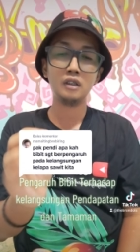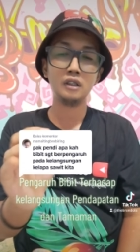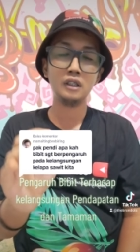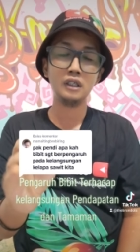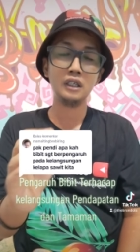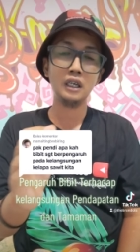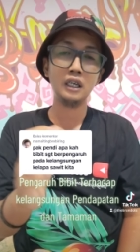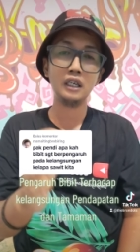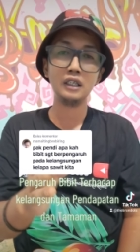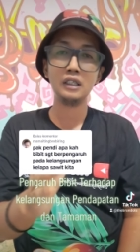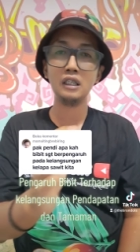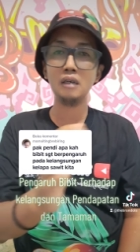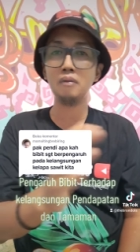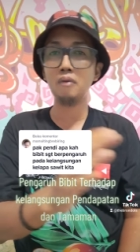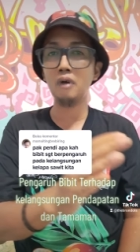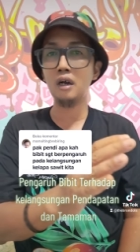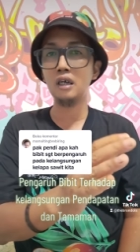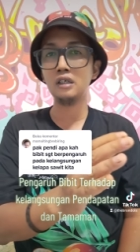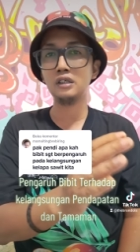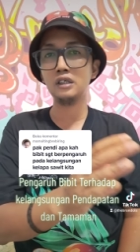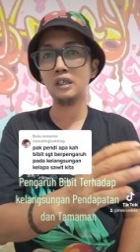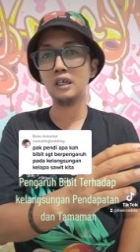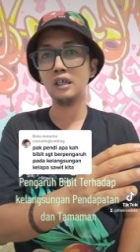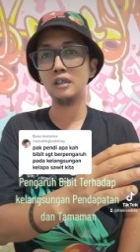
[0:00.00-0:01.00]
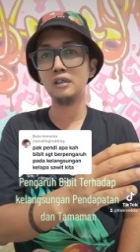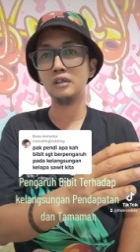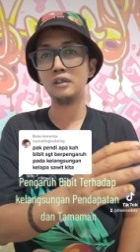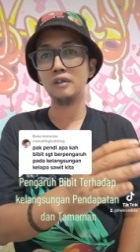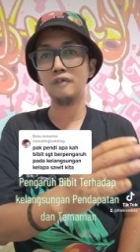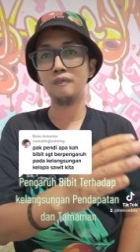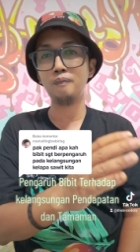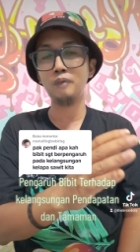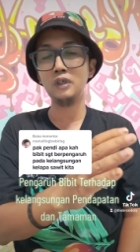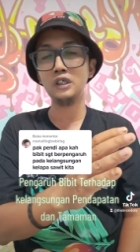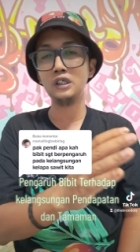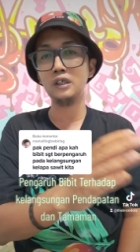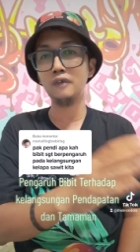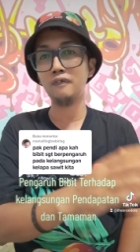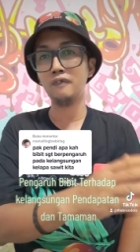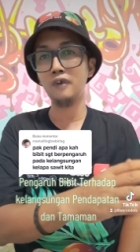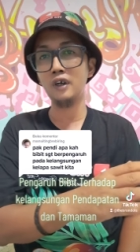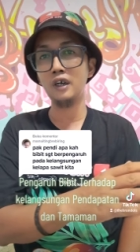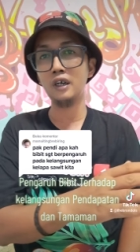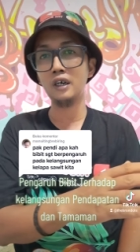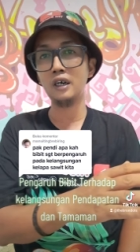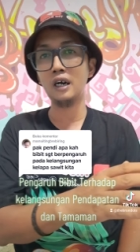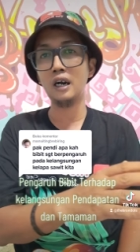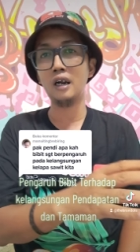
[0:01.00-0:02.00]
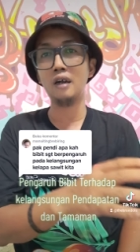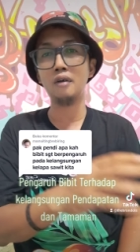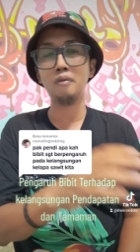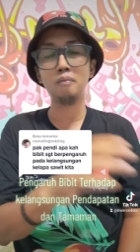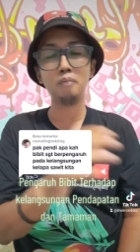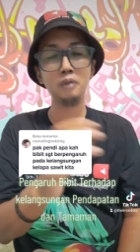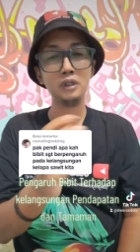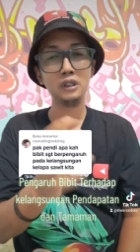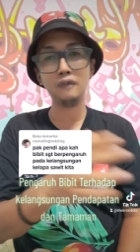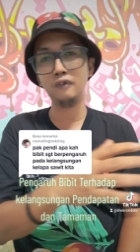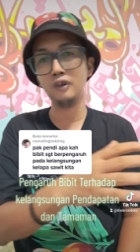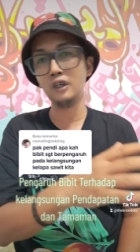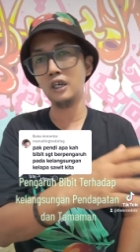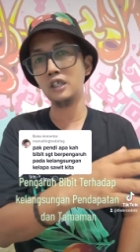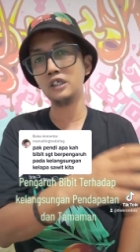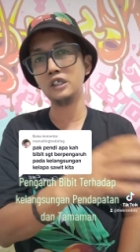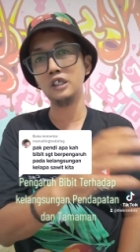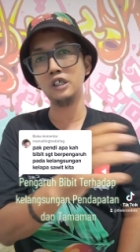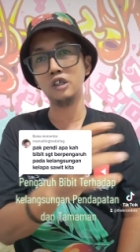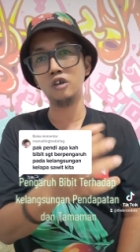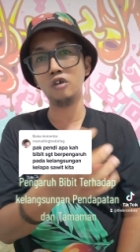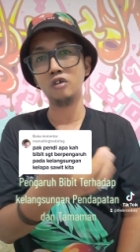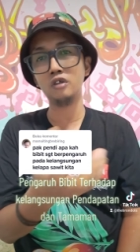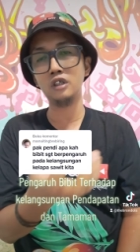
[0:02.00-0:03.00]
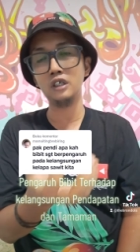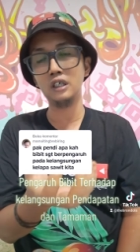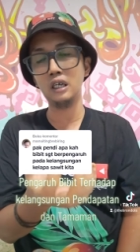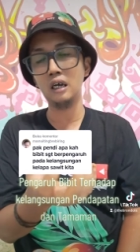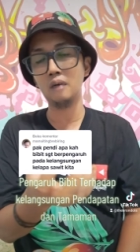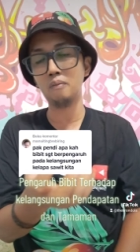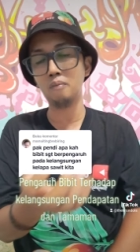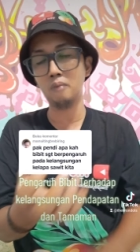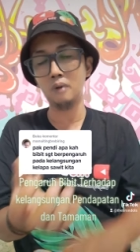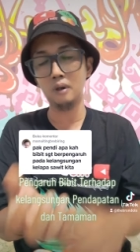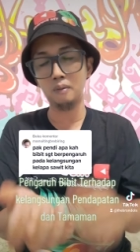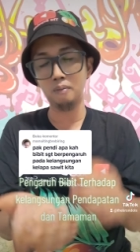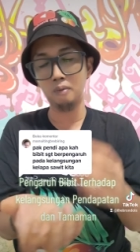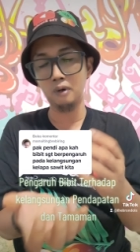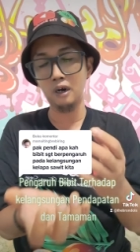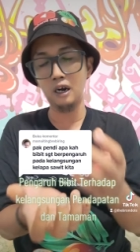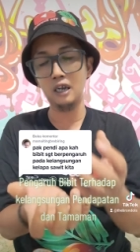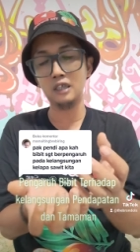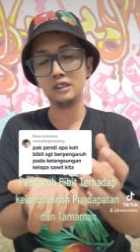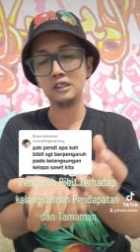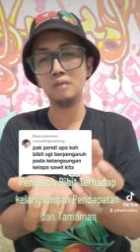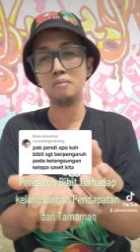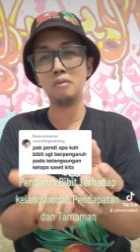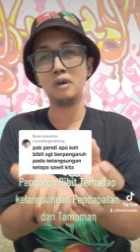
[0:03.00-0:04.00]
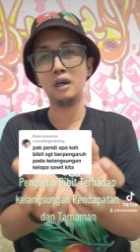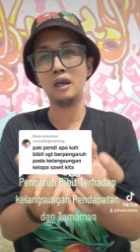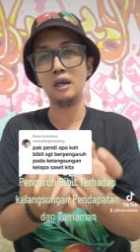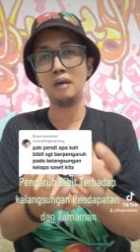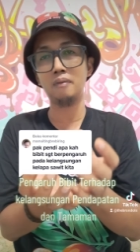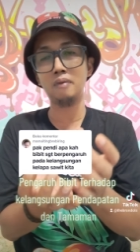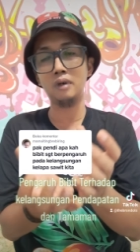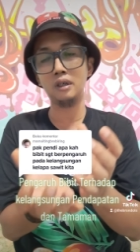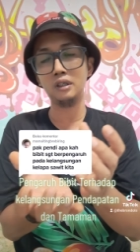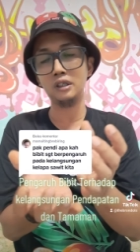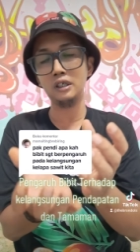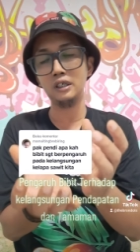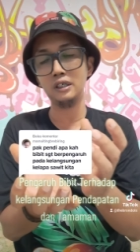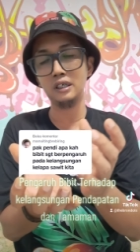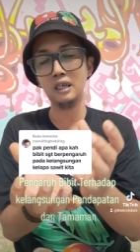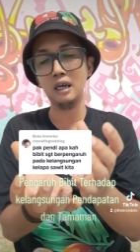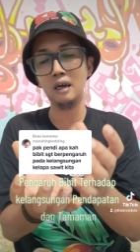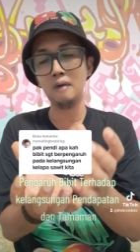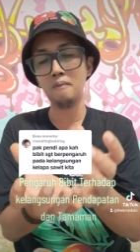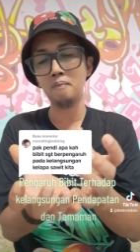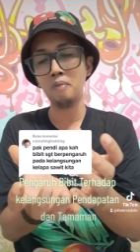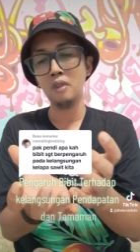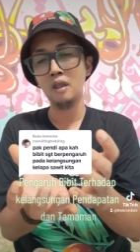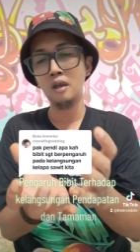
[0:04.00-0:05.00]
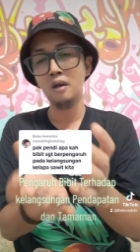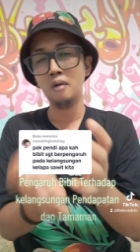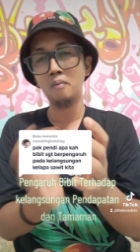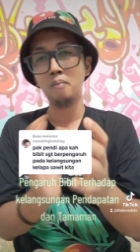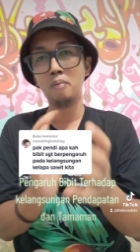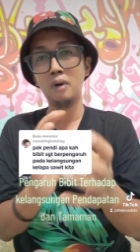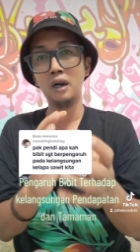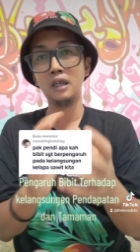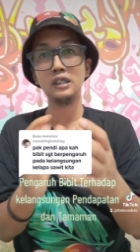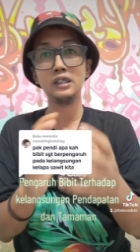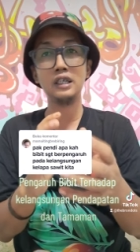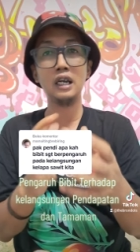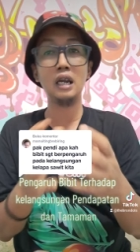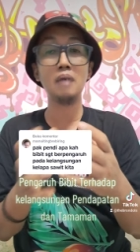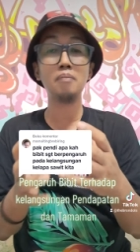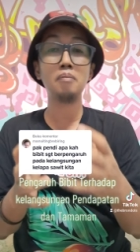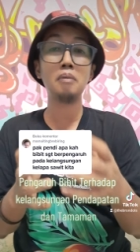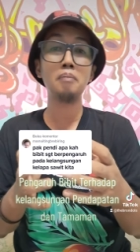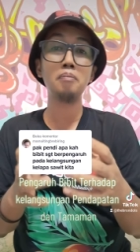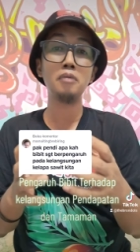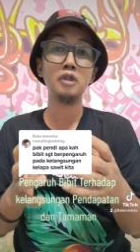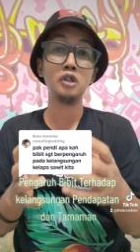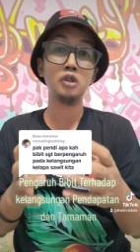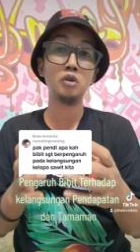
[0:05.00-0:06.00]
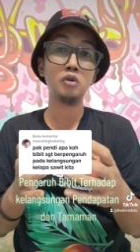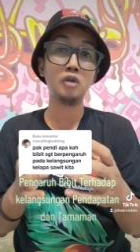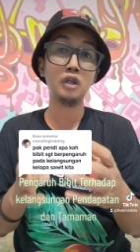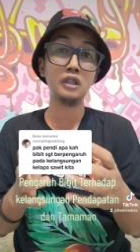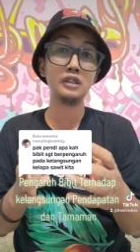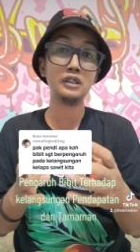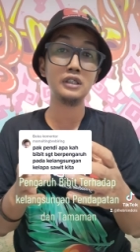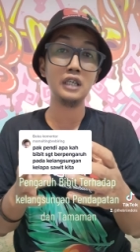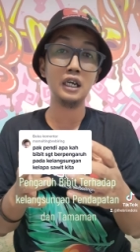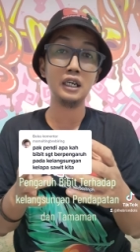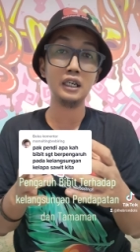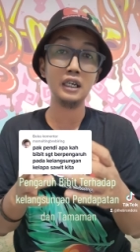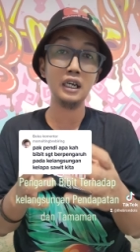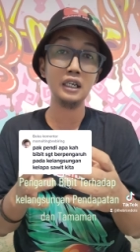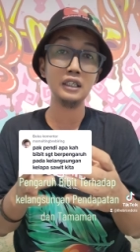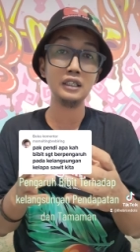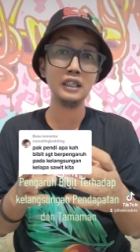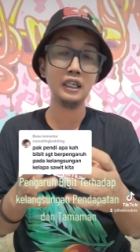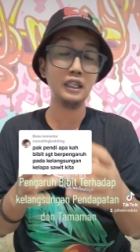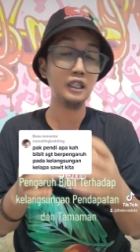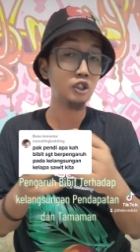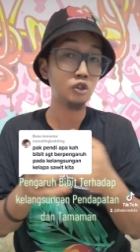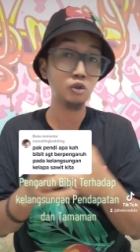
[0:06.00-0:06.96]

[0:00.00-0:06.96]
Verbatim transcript: ketika kita menghasilkan piscifera, piscifera cenderung tidak berhasil mengapa tidak berhasil dalam pembentukan cangkangnya.